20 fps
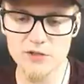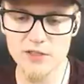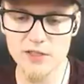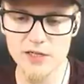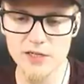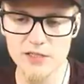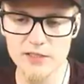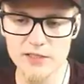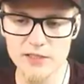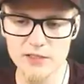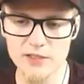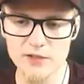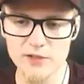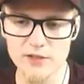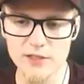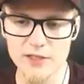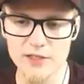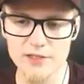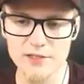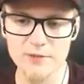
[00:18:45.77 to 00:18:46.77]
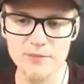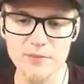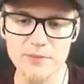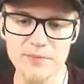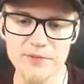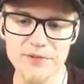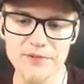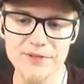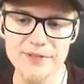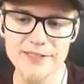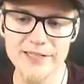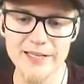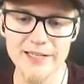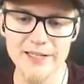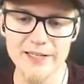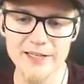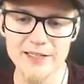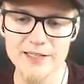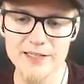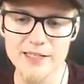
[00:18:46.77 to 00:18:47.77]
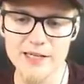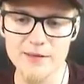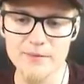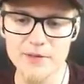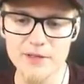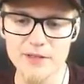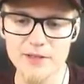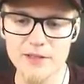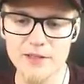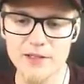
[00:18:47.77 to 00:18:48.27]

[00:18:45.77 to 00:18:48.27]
rozkręcać, to teraz to po prostu zakręcamy.